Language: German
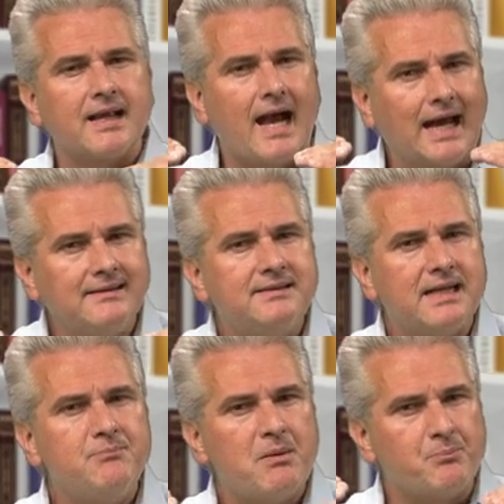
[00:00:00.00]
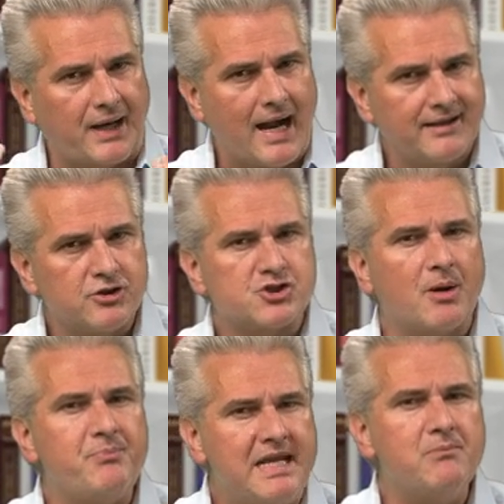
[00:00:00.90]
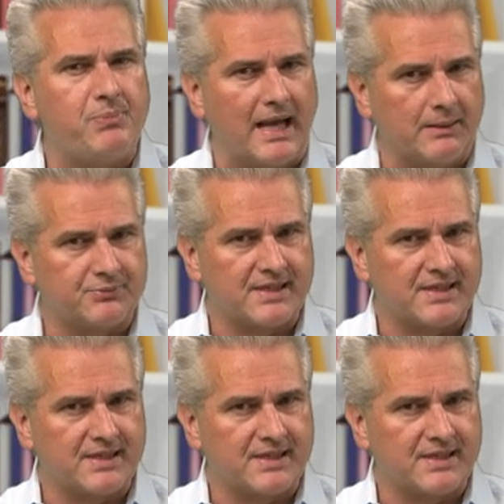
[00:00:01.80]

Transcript: an den Membranen stabil bleibt.